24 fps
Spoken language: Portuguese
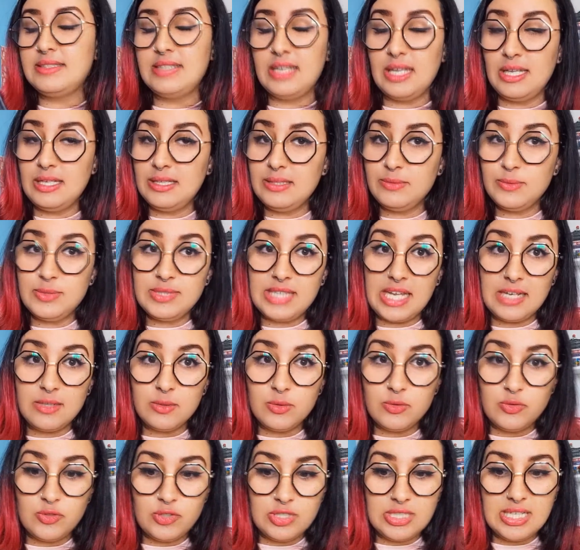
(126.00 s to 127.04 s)
tem um
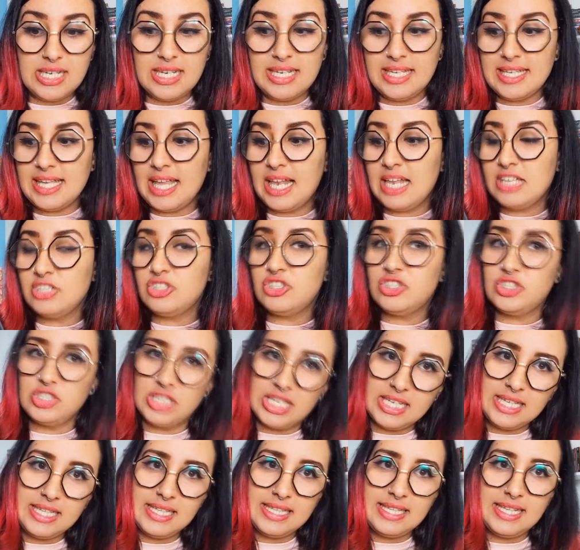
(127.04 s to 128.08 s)
certo dia ali que ela
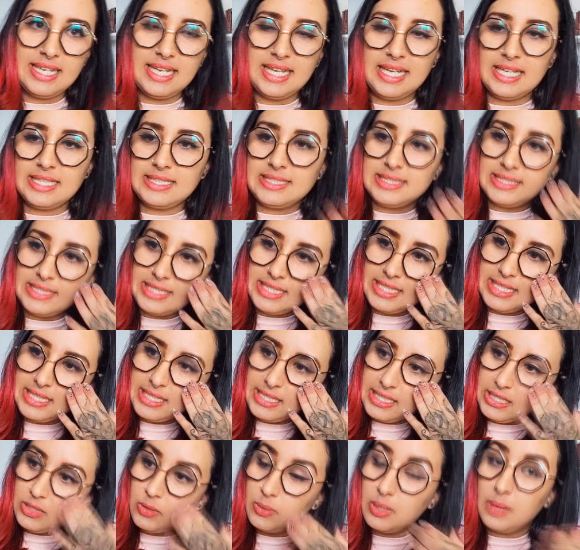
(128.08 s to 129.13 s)
chega na delegacia
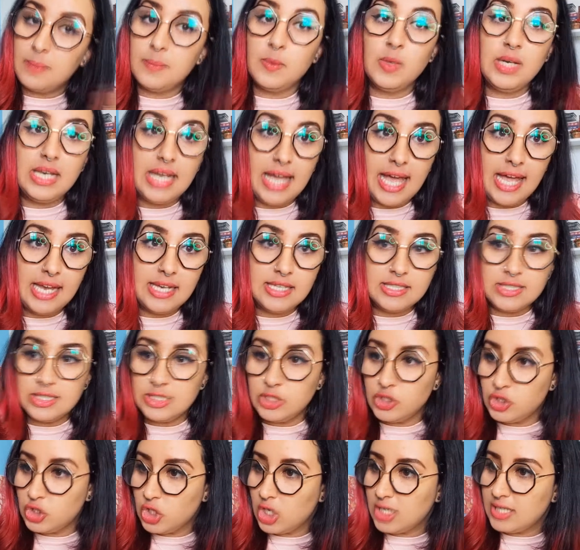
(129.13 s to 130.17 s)
e uma mulher
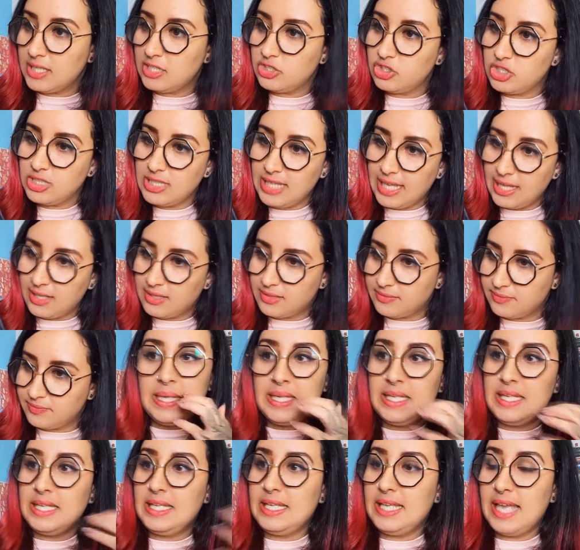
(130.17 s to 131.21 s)
se joga da janela.
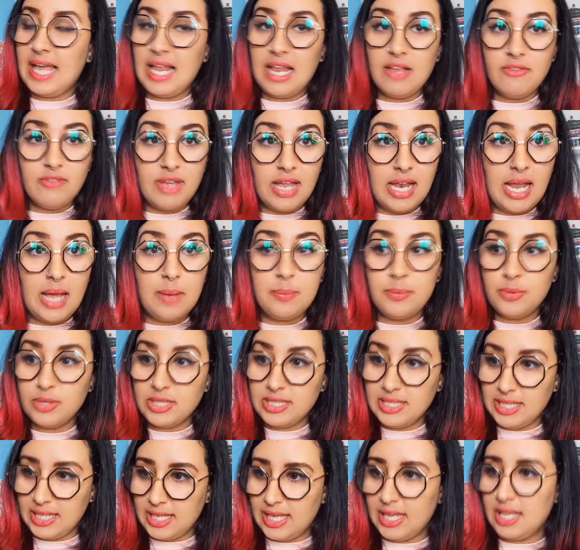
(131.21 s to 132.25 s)
E ela vai lá
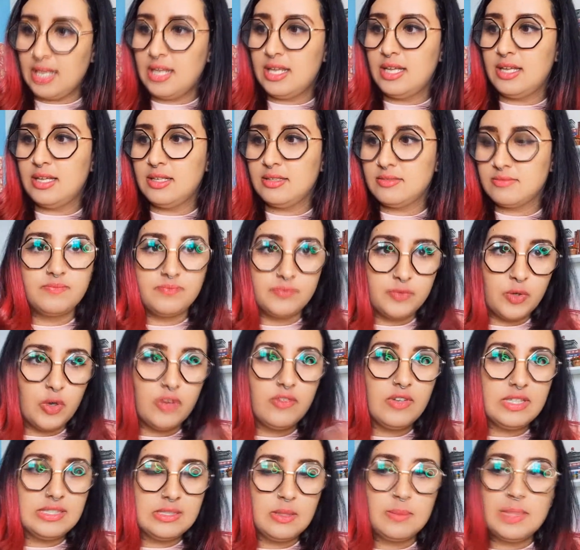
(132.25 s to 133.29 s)
porque ela foi
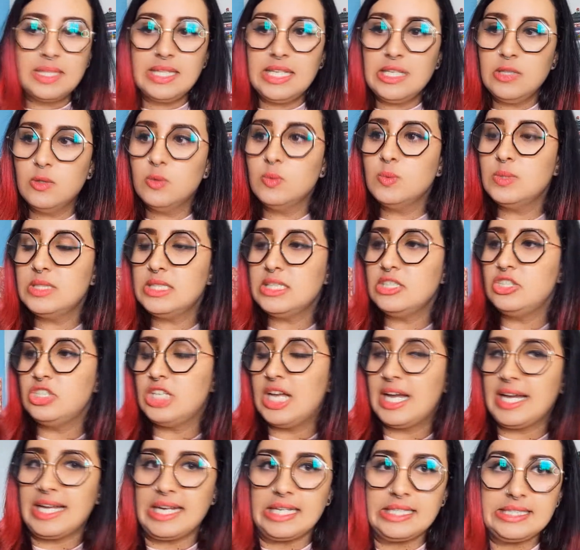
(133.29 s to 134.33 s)
fazer uma denúncia de
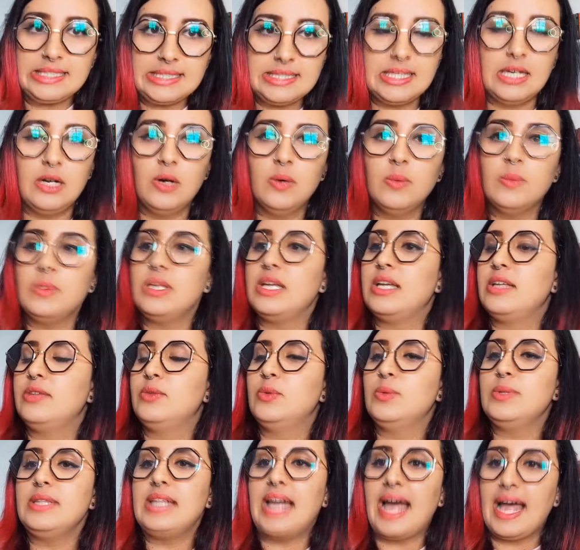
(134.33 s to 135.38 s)
agressão e aí
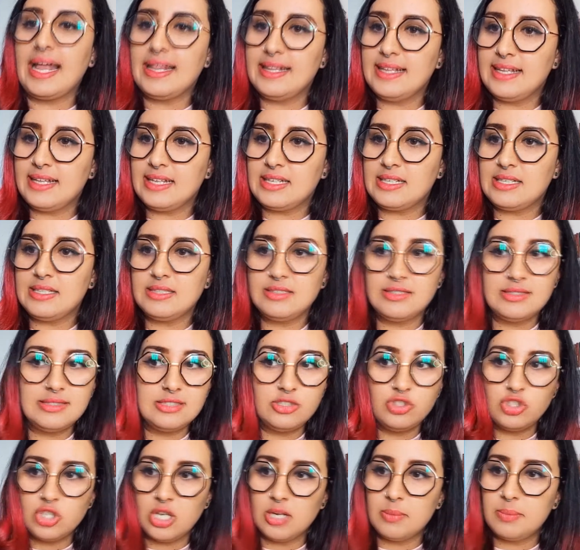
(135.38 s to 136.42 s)
do nada ela se
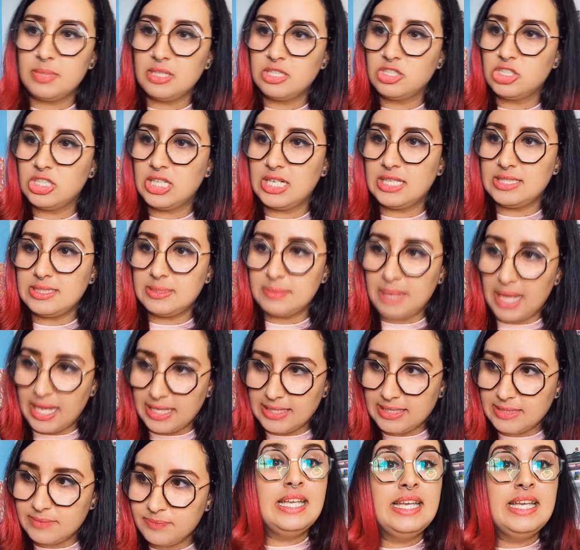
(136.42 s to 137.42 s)
joga pela janela e se mata.